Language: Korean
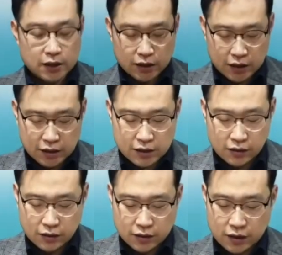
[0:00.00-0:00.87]

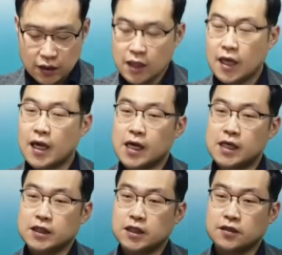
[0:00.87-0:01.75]
기적을
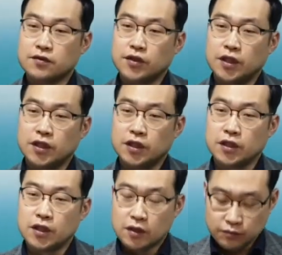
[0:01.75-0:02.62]
행하실 수
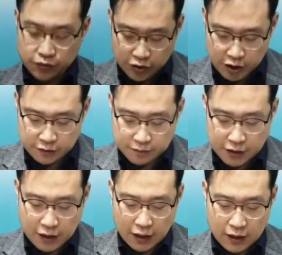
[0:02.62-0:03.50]
있는
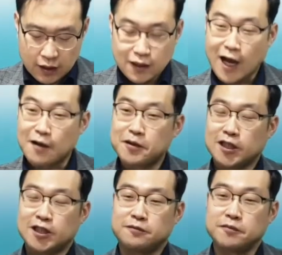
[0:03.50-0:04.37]
분이십니다.
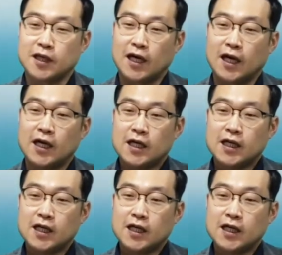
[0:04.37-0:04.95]
아멘이십니까?